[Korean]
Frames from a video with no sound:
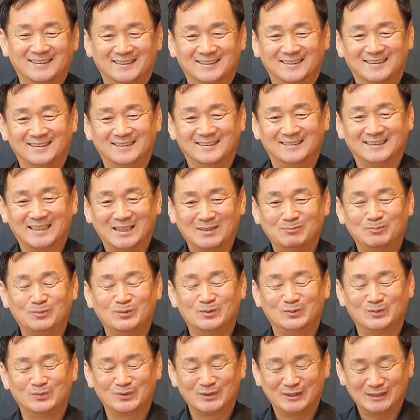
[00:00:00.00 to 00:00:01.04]
어,
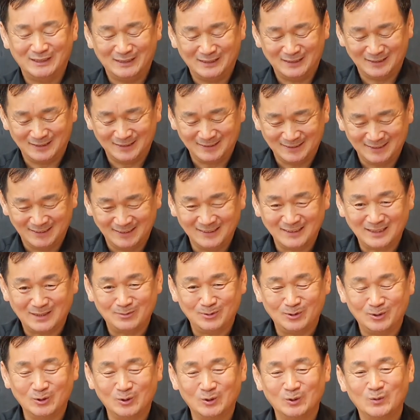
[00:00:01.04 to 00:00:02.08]
삼, 그
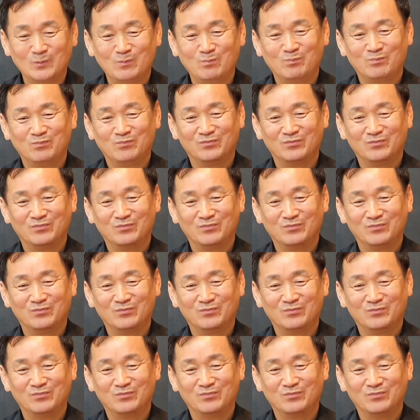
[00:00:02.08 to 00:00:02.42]
정답이고